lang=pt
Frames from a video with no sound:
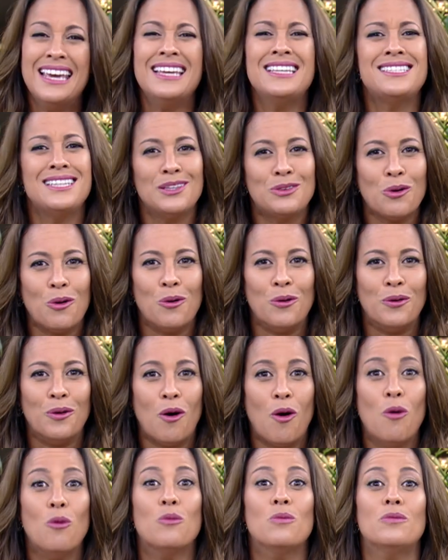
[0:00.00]
e se
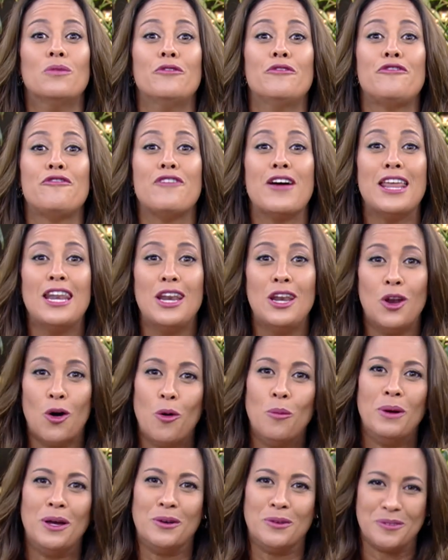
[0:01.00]
tornou um
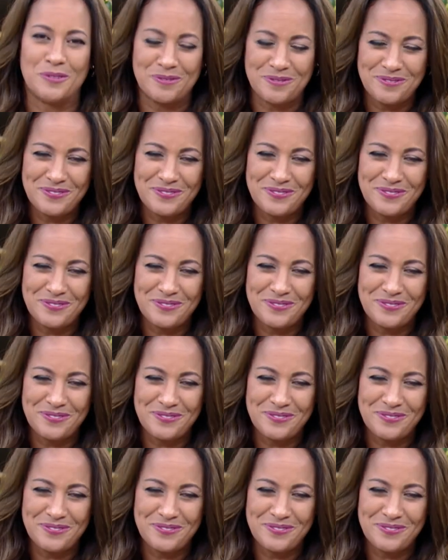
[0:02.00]
fenômeno.